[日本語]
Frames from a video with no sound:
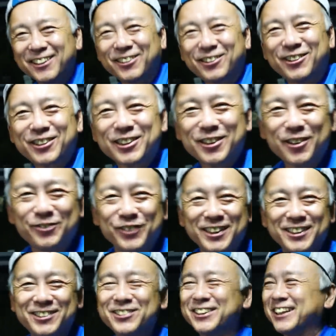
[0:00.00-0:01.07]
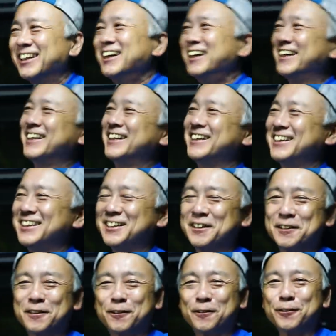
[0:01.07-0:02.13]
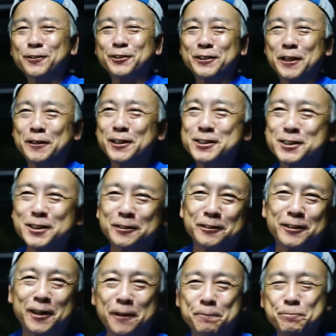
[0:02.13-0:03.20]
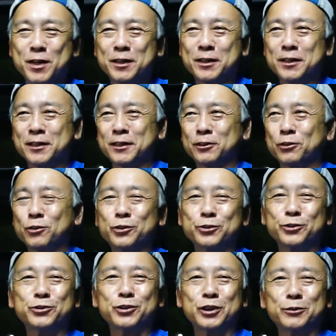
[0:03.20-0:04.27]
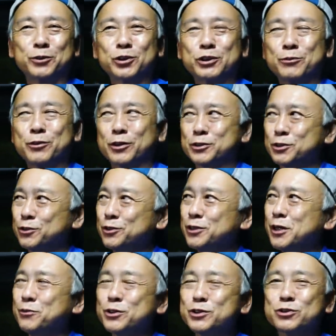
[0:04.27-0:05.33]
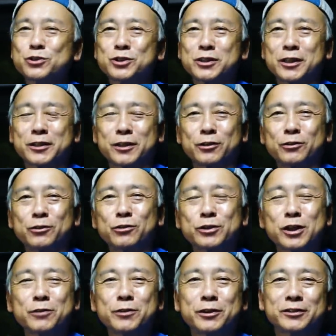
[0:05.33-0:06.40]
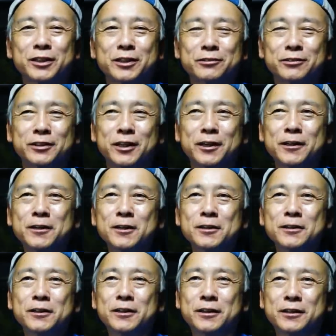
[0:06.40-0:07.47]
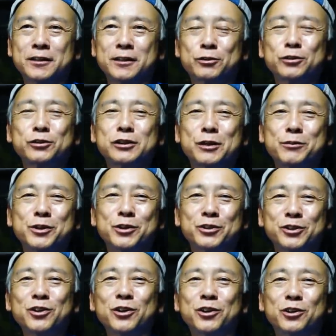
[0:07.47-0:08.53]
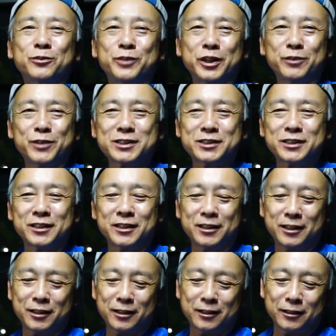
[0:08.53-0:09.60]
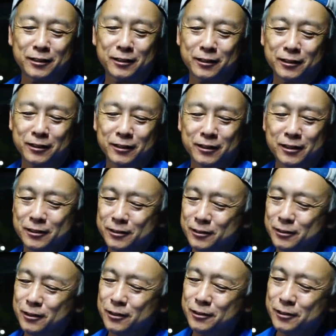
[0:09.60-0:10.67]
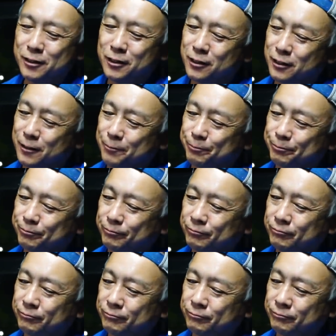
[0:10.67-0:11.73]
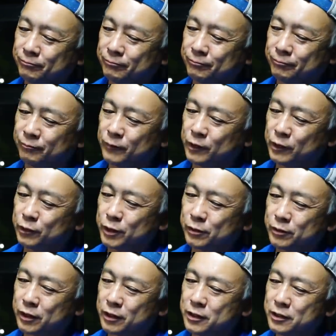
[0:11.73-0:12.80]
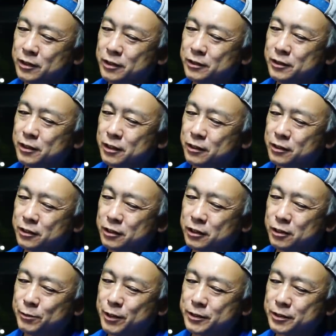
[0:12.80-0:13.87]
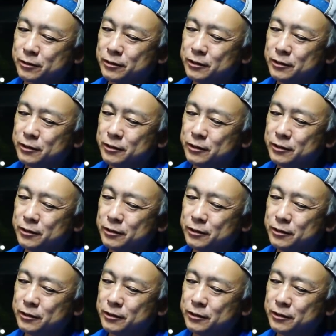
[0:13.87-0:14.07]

これはびっくり。えー、今度ね、デジタルで、ね、えーと、この鳥でも撮ってみようか。ちょうどね、もうちょっとしたらね、ゴールデンウィークになるんで、えー、撮ってみようと思います。えー、カラーネガ、うーん、どうだろうね、カラーネガ、カラーリバーサル。